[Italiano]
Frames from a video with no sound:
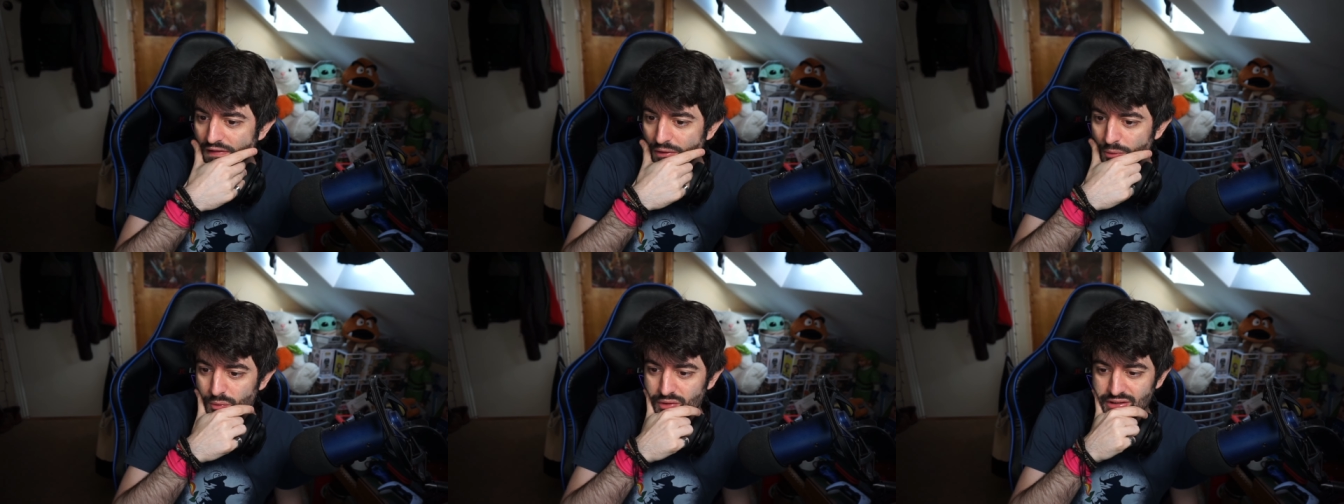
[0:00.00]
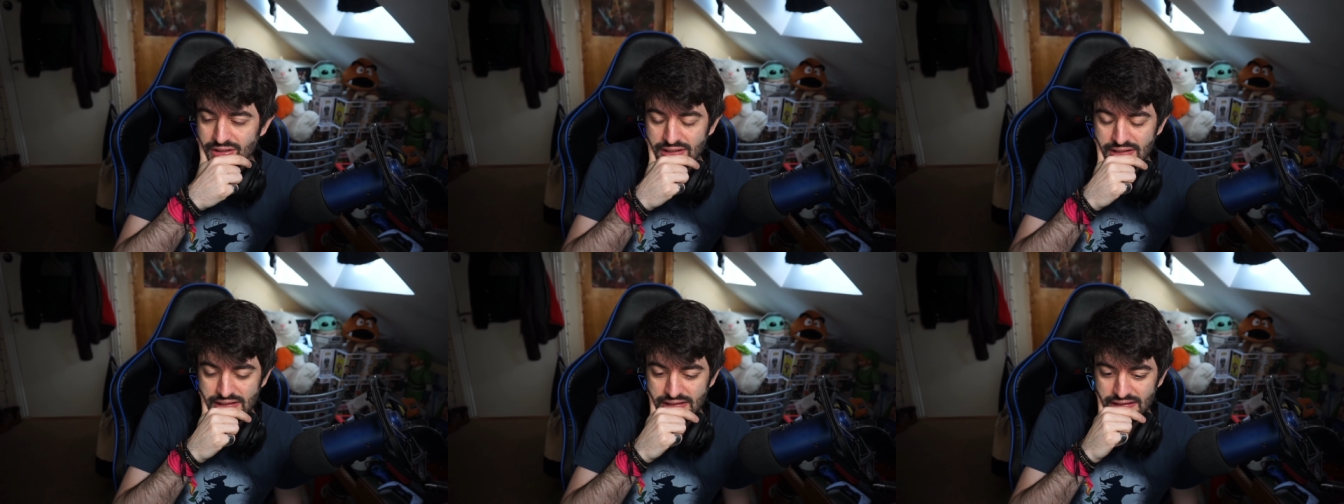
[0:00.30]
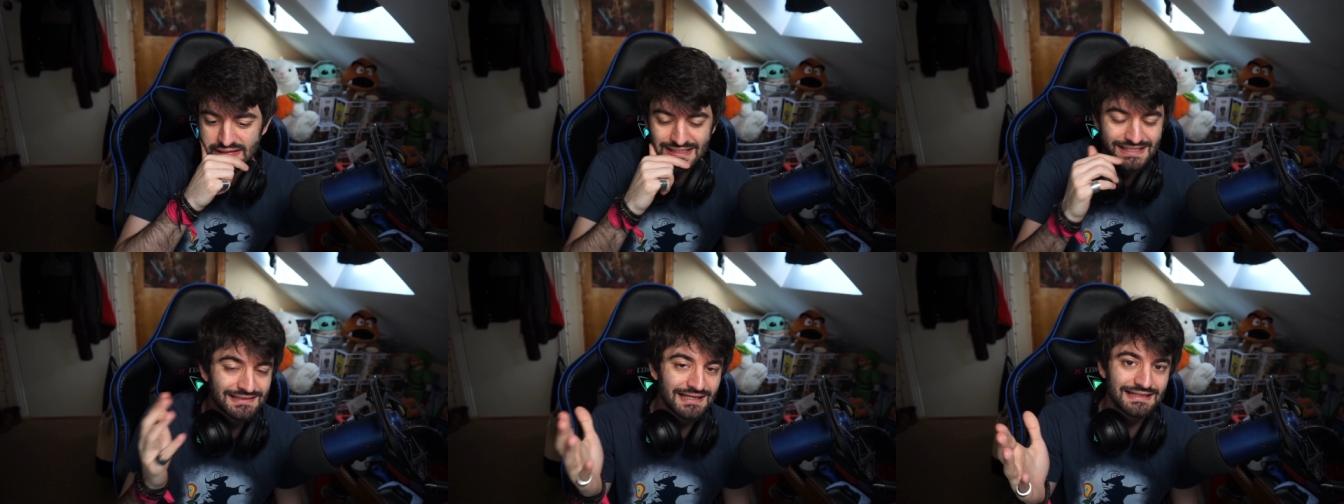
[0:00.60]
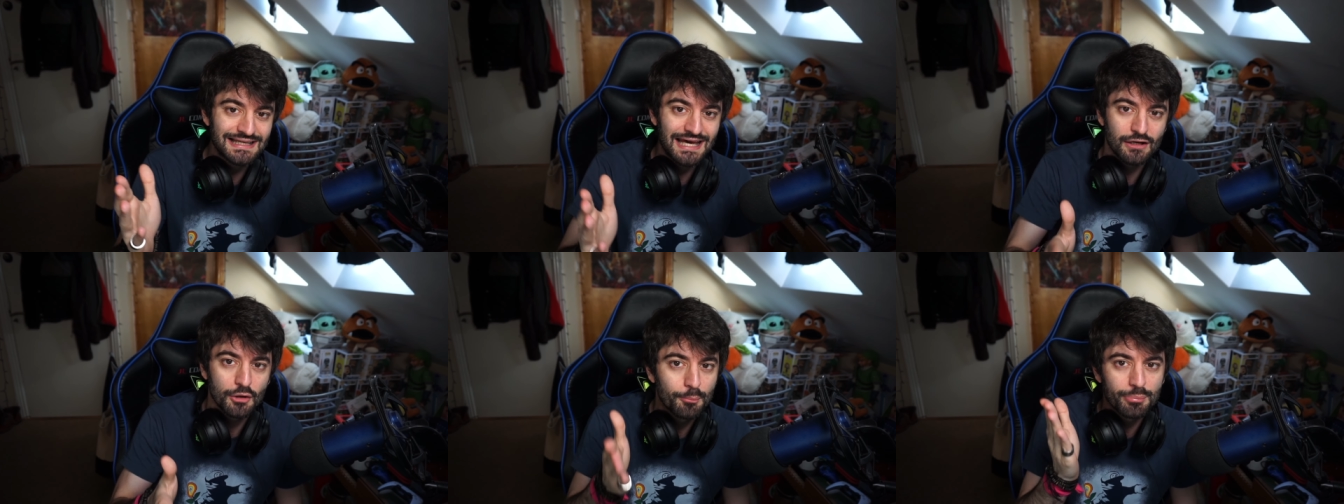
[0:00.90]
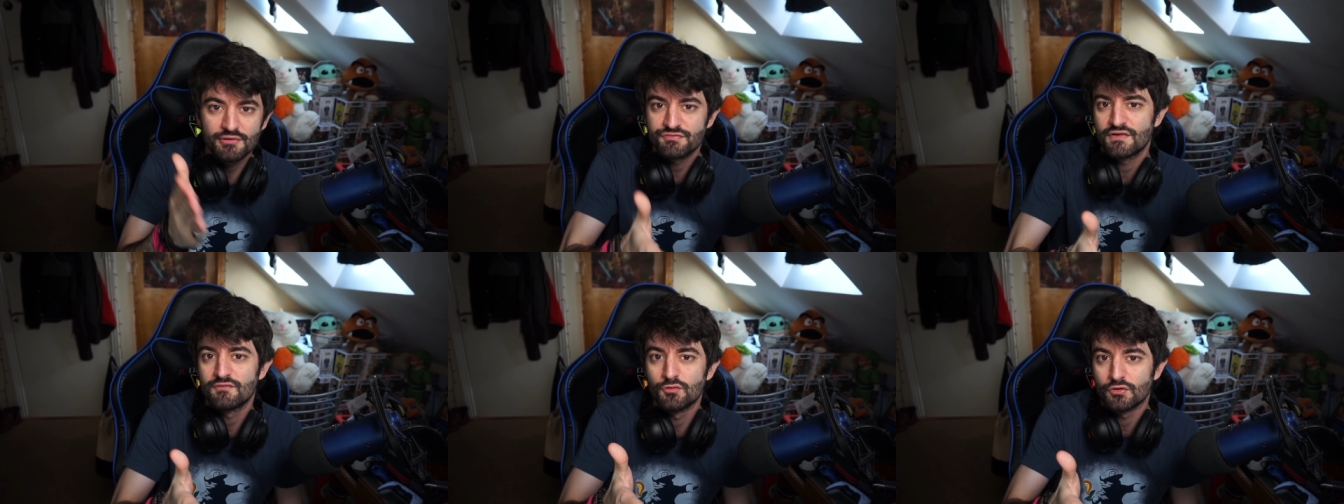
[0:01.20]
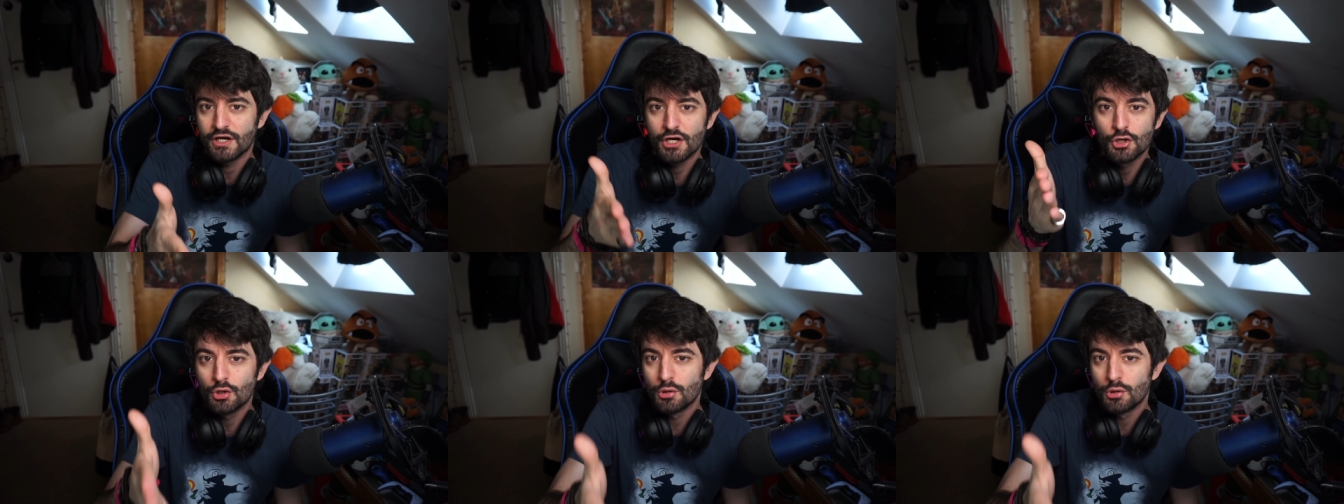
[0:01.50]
quindi in italiano per favore non